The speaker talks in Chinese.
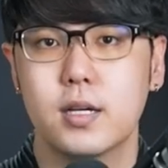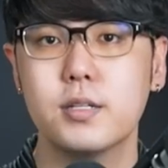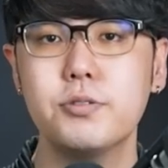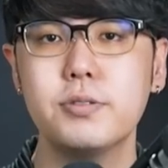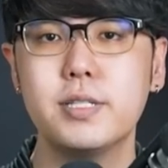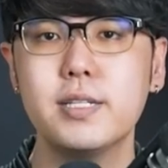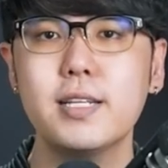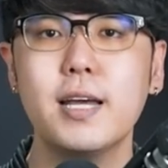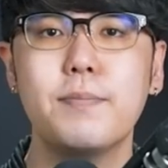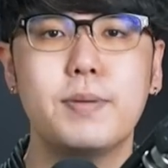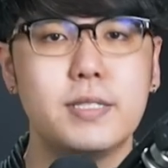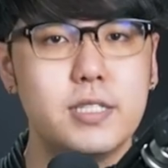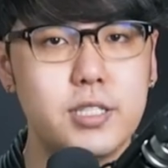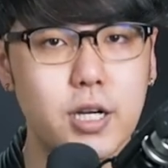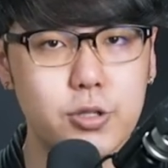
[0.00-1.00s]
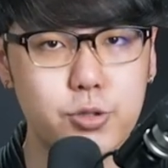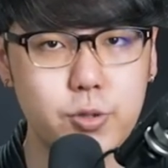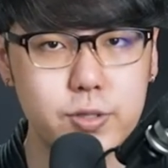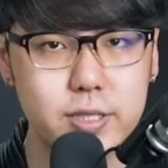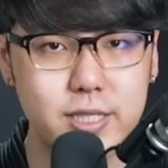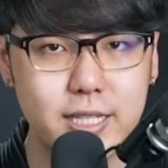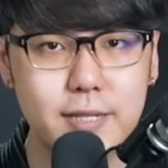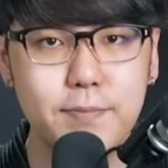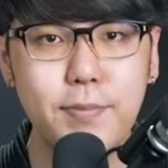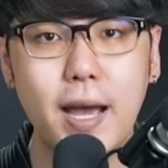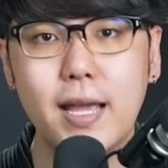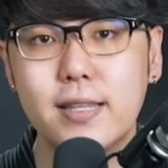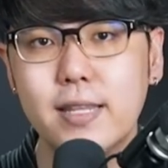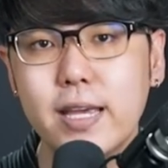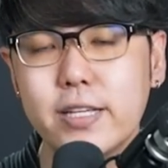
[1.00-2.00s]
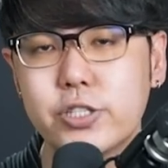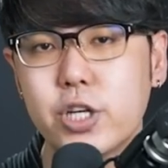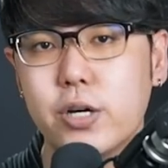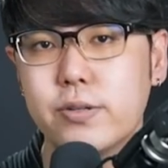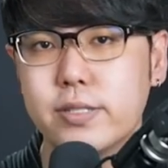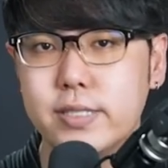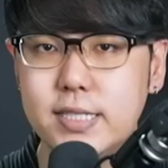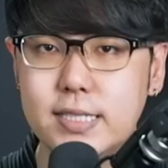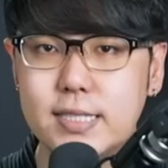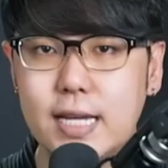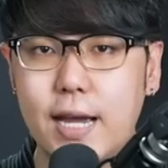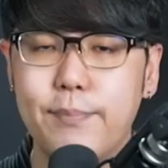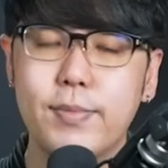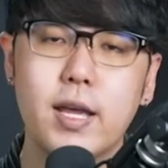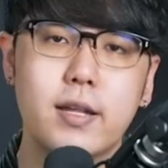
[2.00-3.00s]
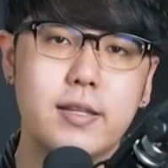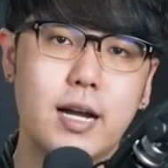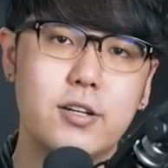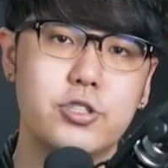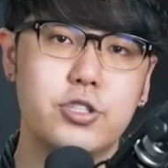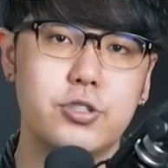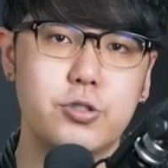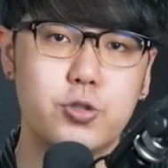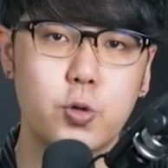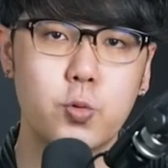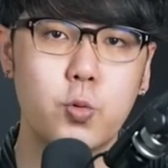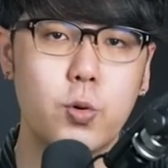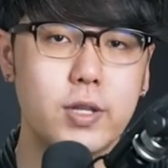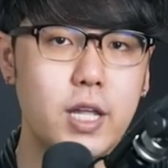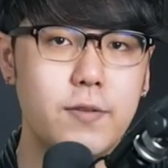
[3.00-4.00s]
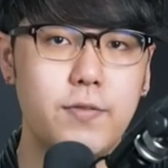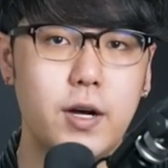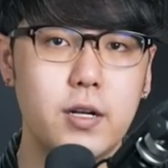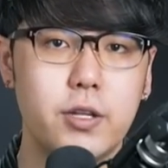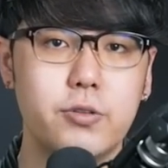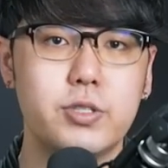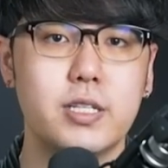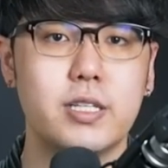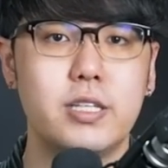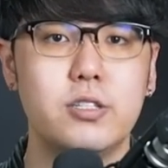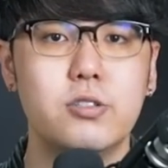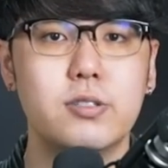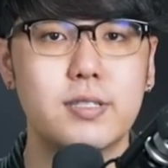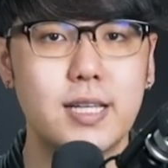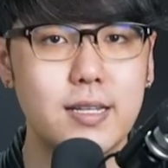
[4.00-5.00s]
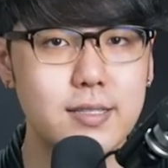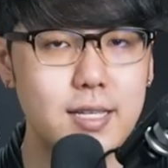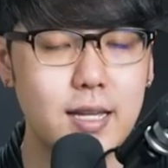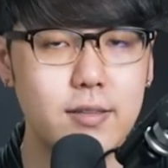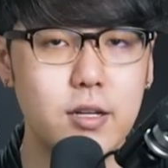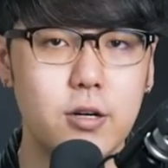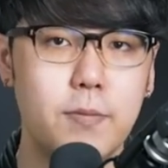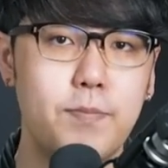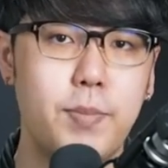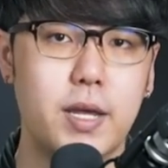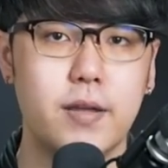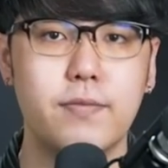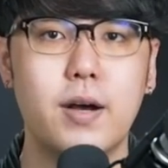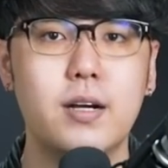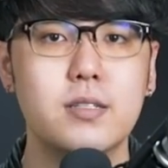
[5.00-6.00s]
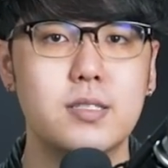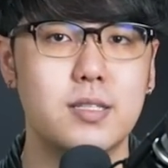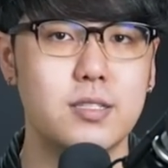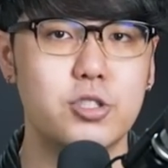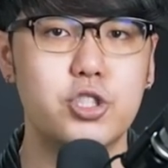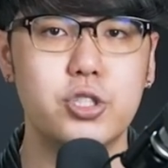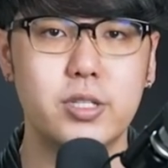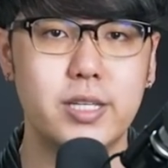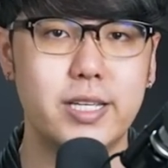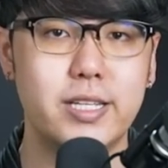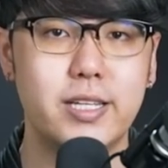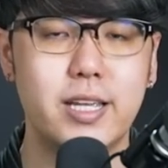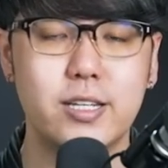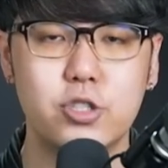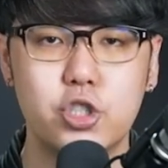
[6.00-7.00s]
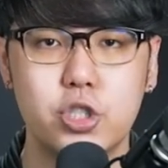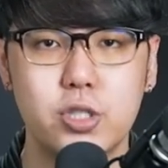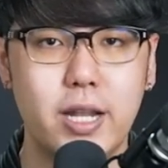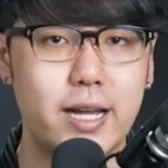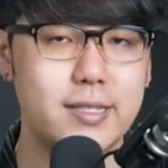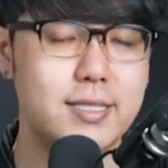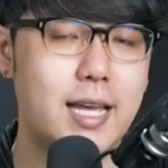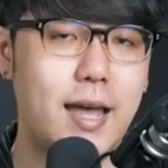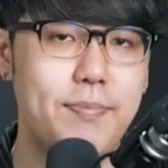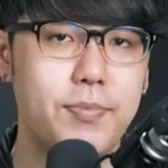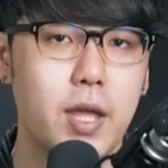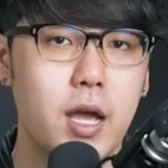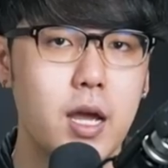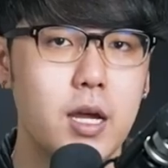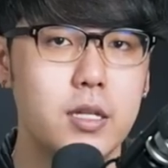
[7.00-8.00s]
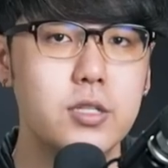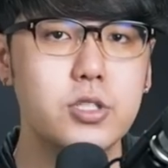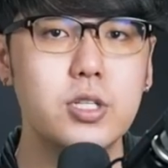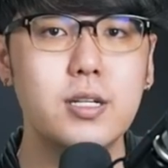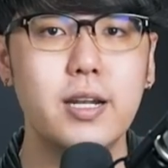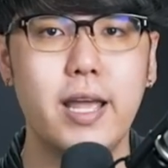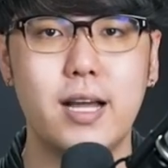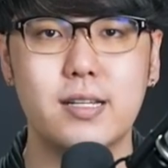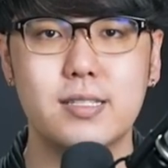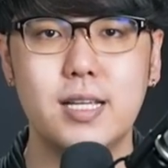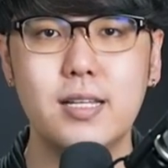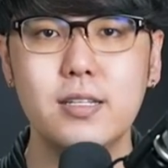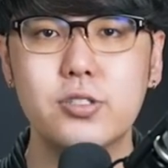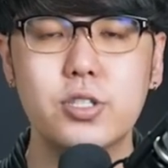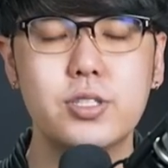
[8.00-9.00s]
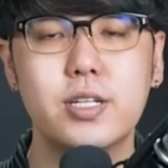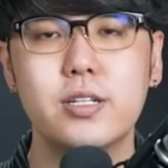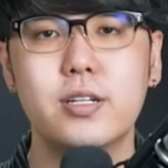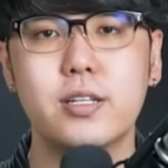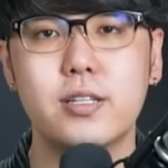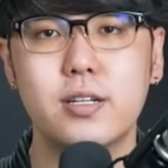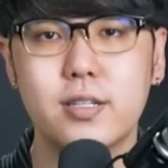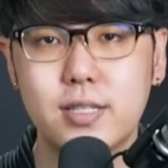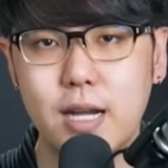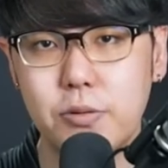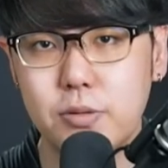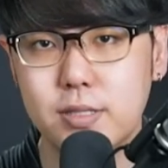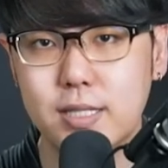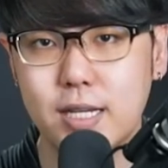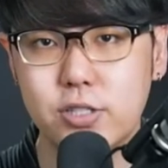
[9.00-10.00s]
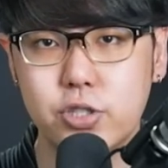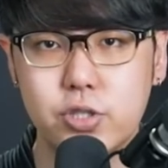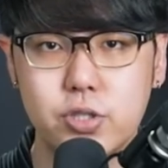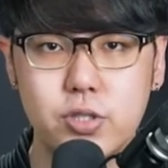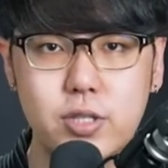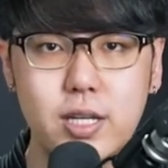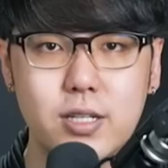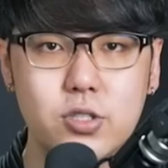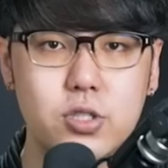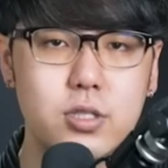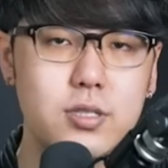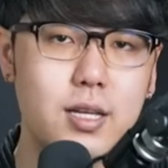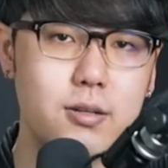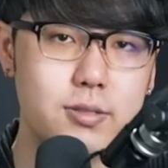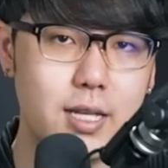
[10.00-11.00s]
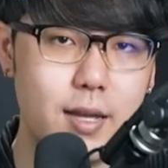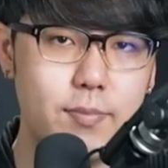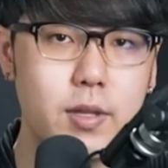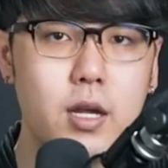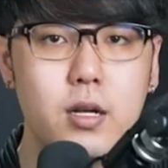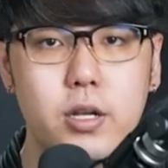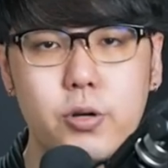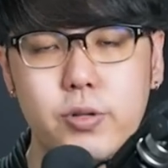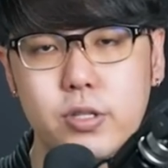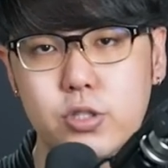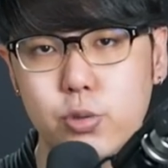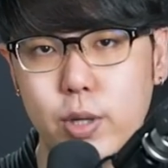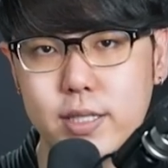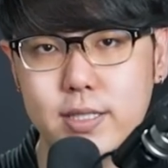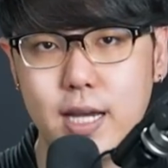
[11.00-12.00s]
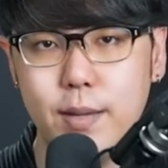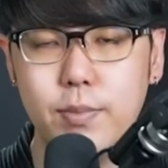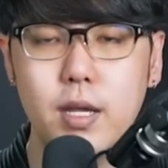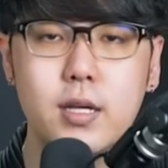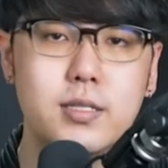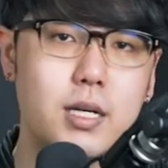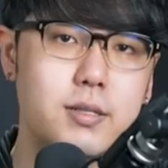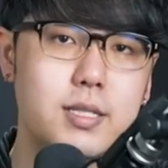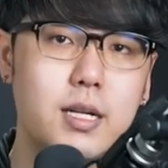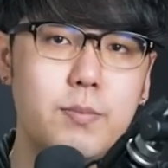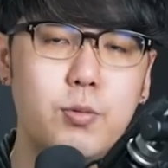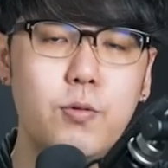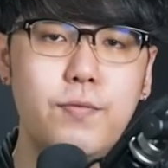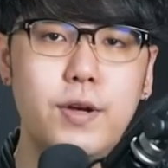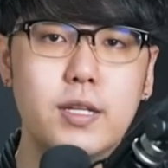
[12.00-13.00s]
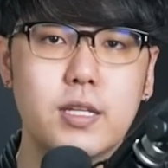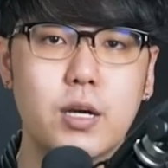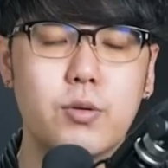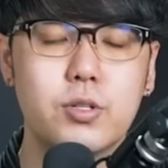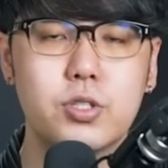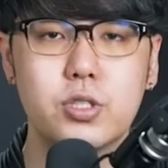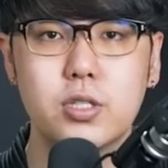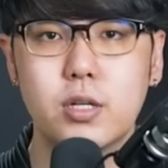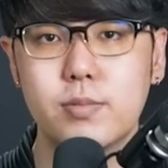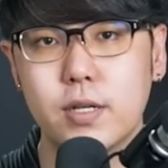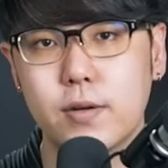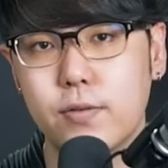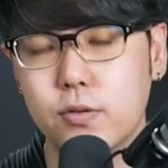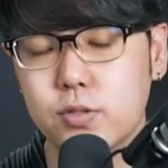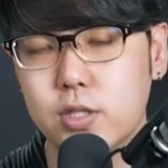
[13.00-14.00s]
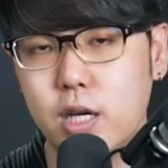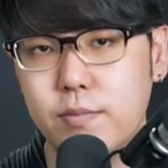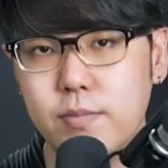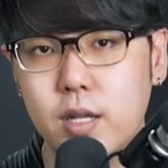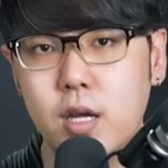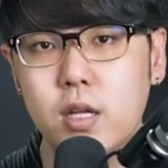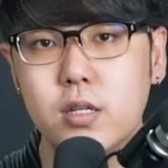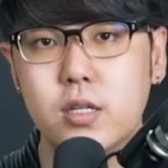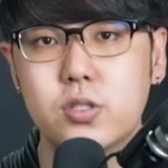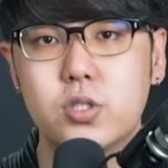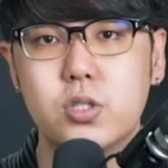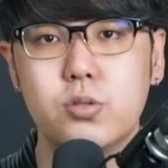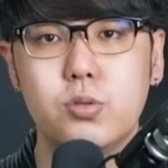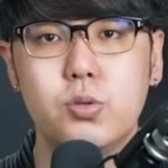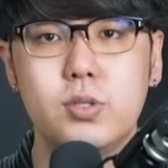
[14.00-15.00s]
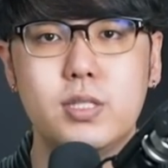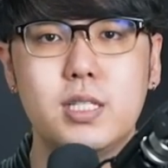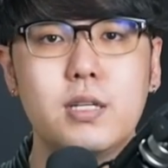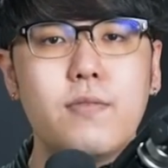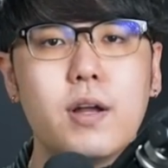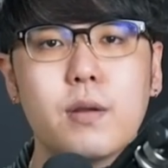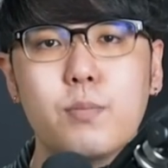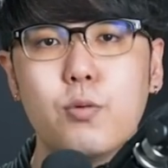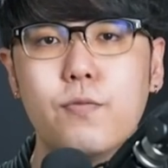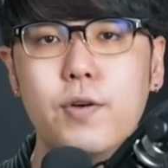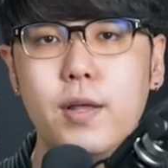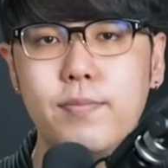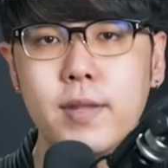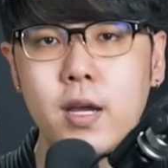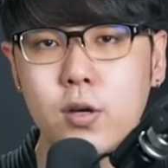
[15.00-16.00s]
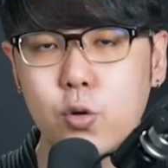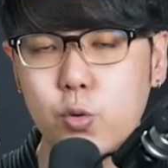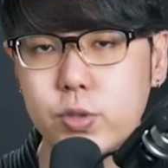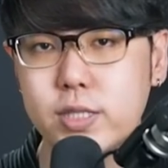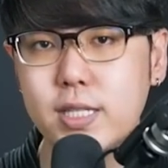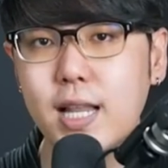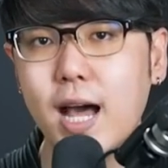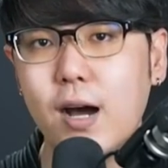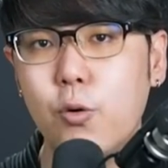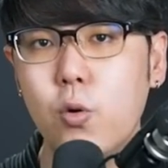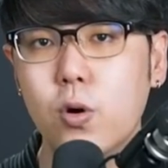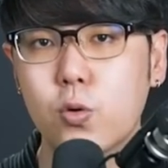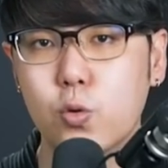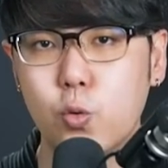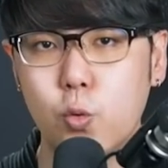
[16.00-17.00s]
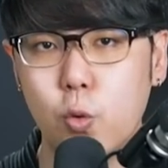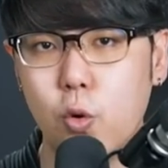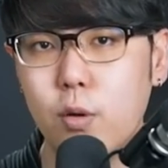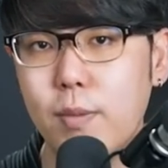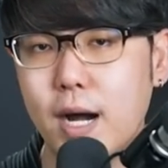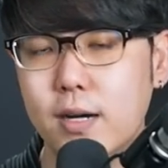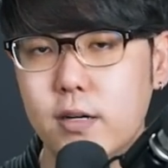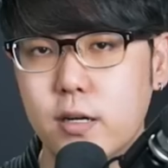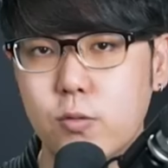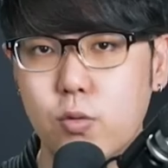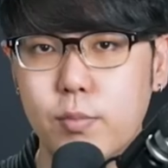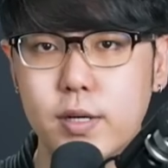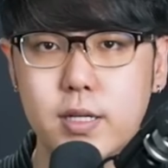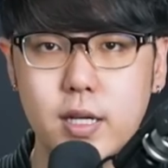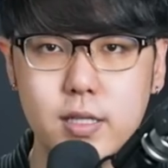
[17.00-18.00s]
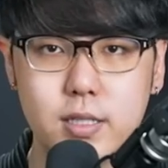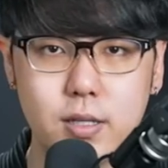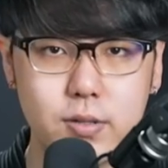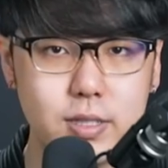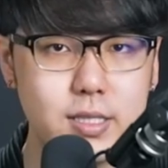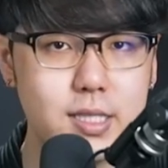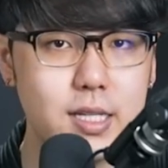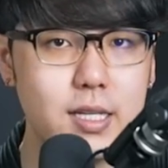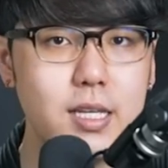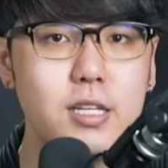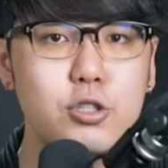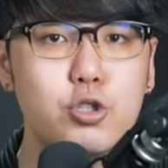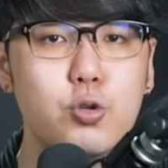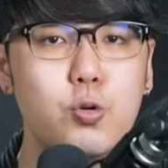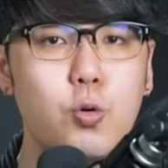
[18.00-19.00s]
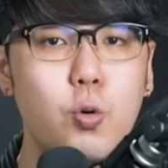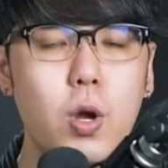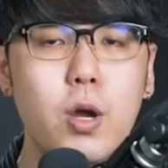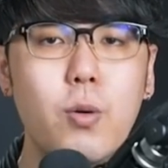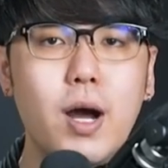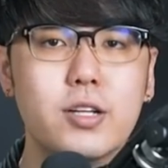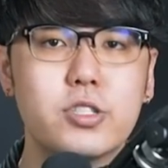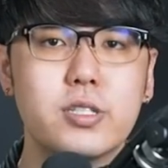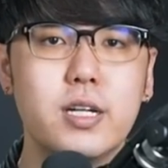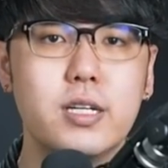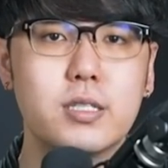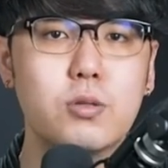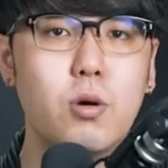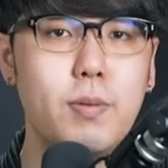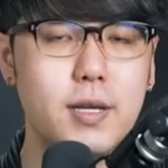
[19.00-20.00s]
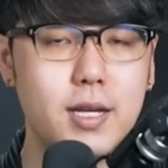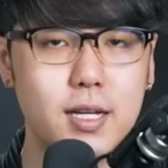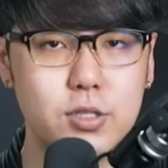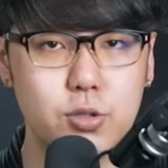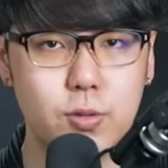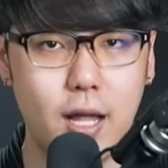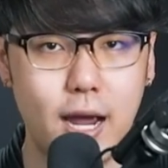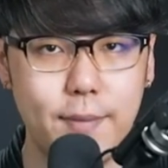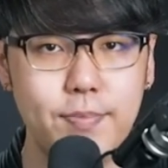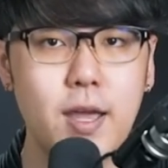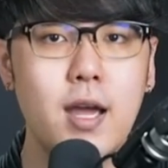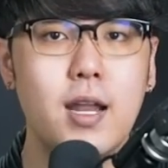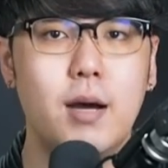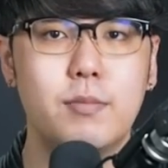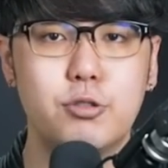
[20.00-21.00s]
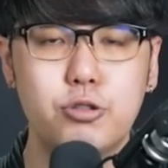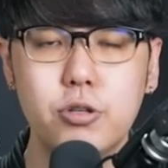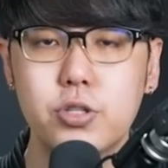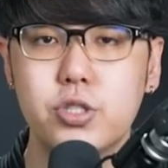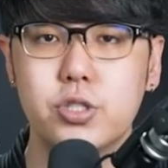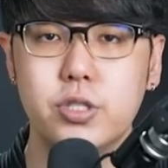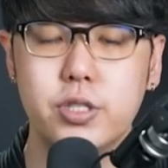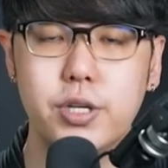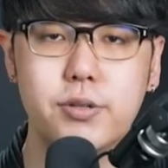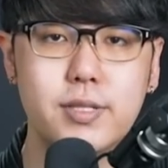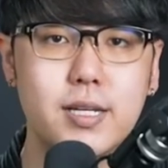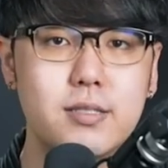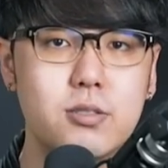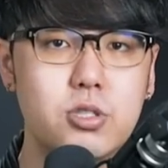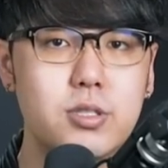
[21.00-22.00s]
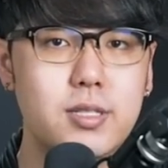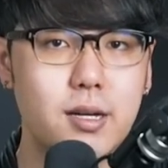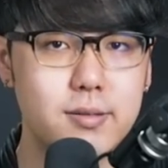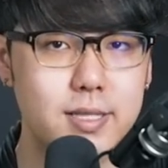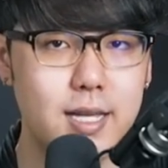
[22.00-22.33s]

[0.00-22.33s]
根据清代笔记小说《清拜类钞》的记载，当时中国南方流行一日三餐，而北方则是一天吃两餐。那吃两餐的这些人呢，大约在十点吃早餐，六点吃晚餐。早餐的部分也会吃的比较丰盛。那至于西方的部分，古希腊或古罗马人，我们可以从一些艺术绘画之类作品看出来，他们确实也有在吃早